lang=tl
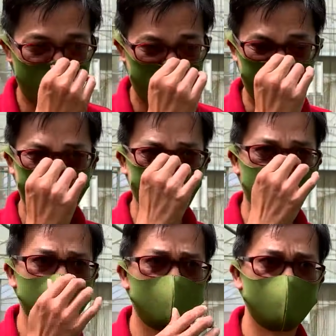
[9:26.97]
ang laki ng
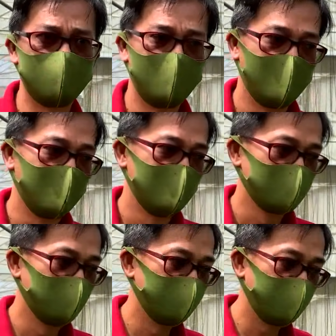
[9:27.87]
losses
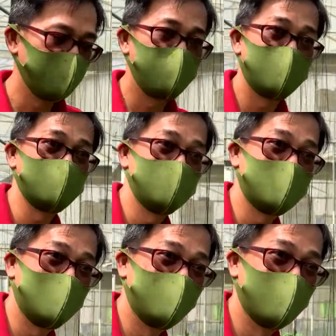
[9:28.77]
kung 50 peso
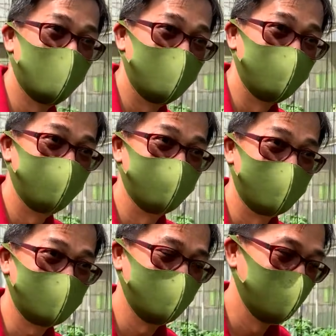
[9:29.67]
isa halimbawa ng
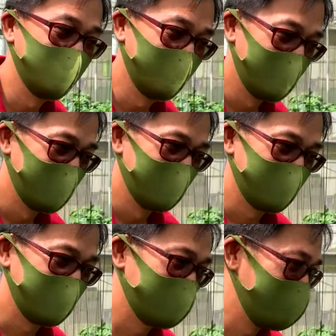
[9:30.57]
prutas no
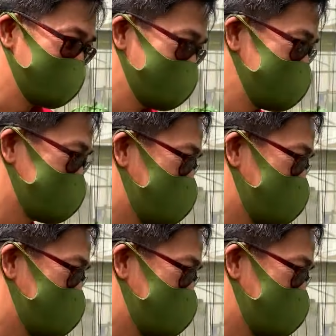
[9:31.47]
You're, you're losing a